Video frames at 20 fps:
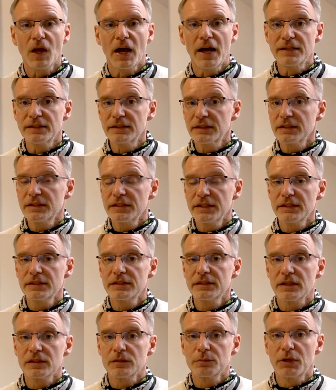Heißt das
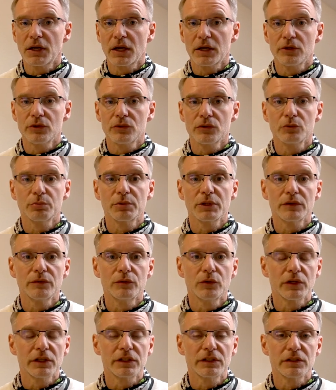jetzt, dass Plug-in-Hybrid
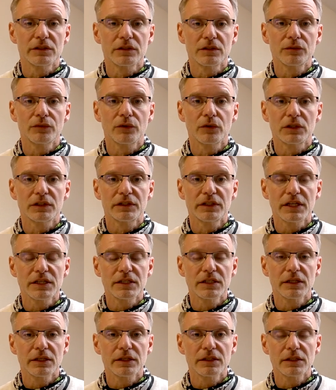wirklich eine sinnvolle
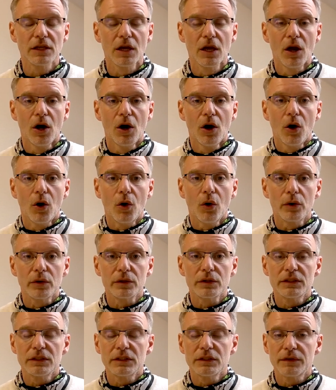Technik ist
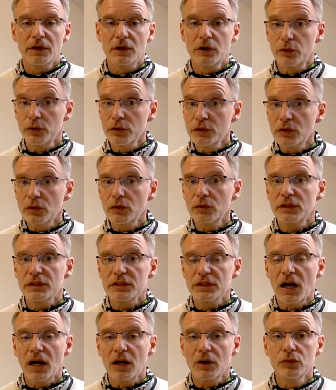und die Vergrößerung
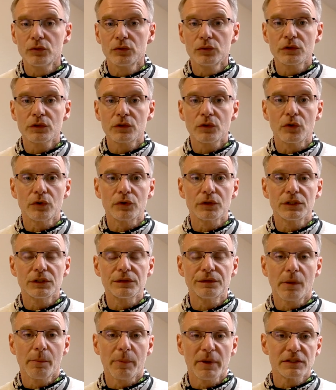des Akkus und die
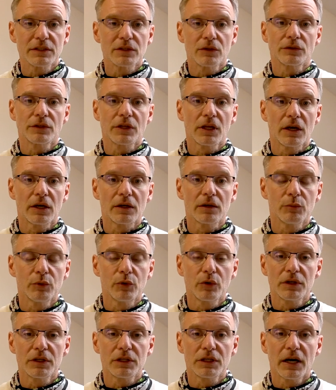Verbesserung der
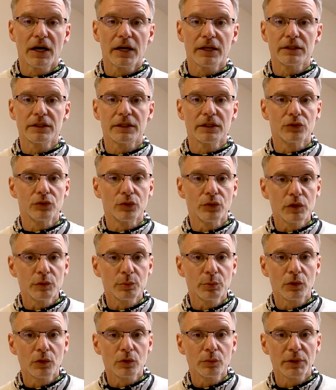Lademöglichkeiten den
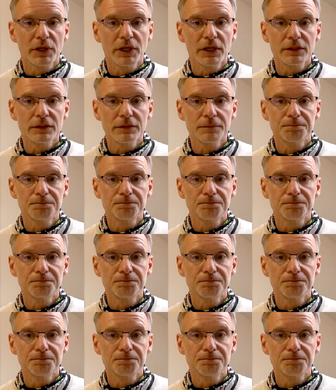Durchbruch bringt?